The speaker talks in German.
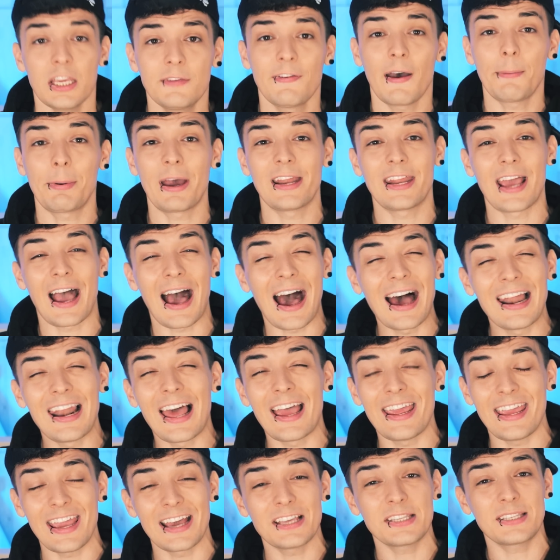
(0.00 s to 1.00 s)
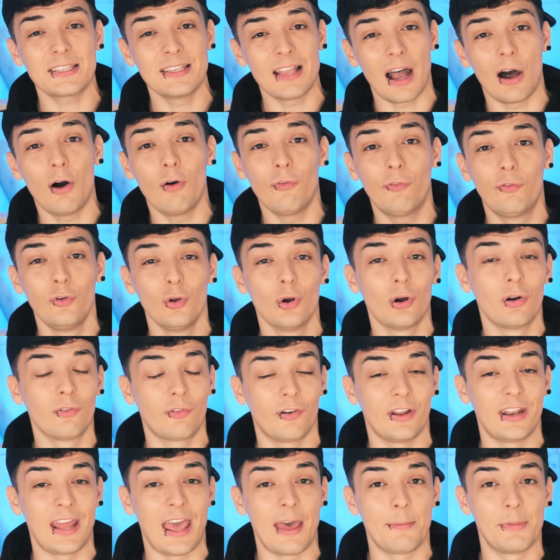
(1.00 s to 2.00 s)
Ich war bei der allerersten Aufführung
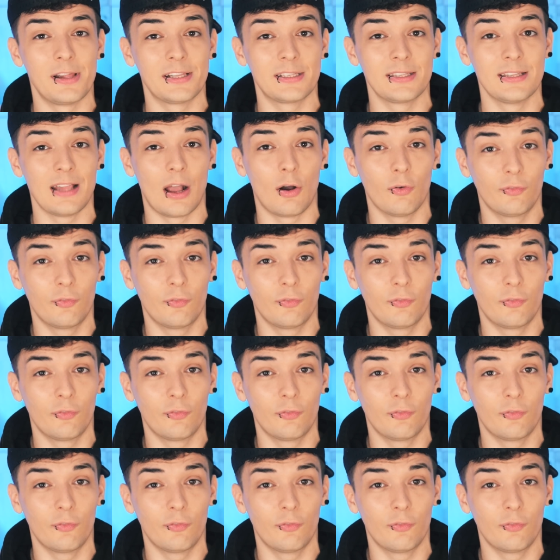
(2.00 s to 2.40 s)
von Hamilton